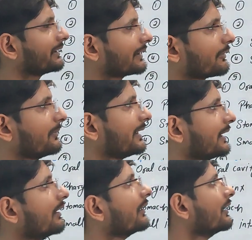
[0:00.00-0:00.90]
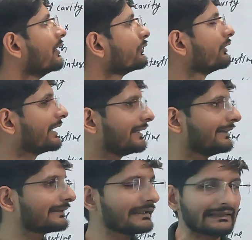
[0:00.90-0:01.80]
की बात करूं बेटा तो
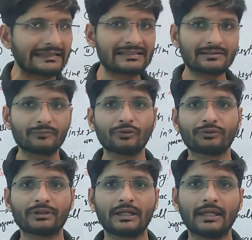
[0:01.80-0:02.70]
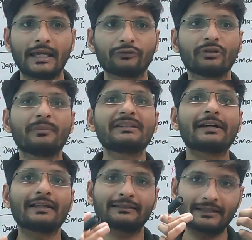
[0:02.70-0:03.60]
डाइजेशन सिस्टम जो होता है एक्चुअल में
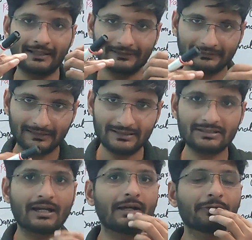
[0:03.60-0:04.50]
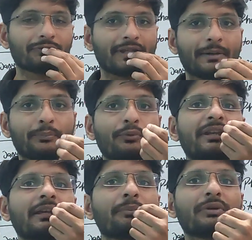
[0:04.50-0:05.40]
जहाँ से डाइजेशन स्टार्ट होता है
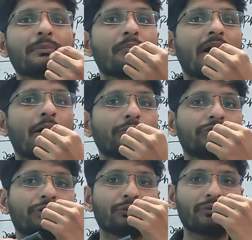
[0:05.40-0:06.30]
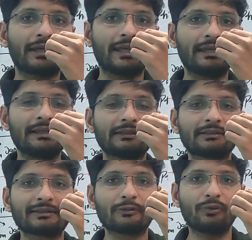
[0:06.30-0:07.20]
पूरी की पूरी माउथ टू
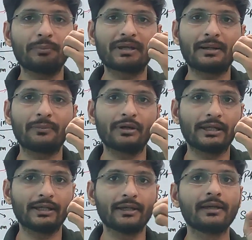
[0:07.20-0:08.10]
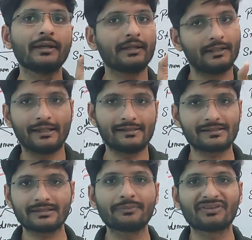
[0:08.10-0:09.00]
एनस को हम क्या बोलेंगे
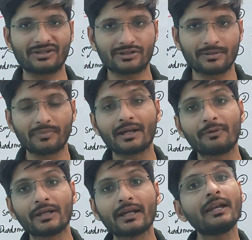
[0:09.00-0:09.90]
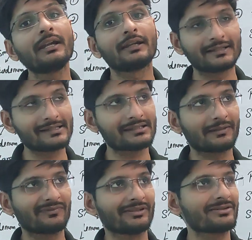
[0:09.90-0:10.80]
डाइजेस्टिव सिस्टम क्या बोलेंगे
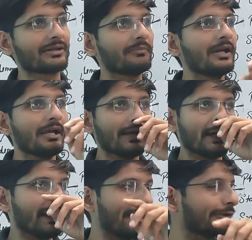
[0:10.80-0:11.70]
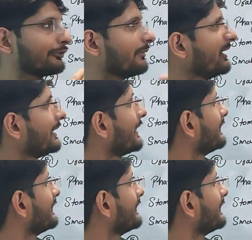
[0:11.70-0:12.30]
डाइजेस्टिव सिस्टम एक्चुअल में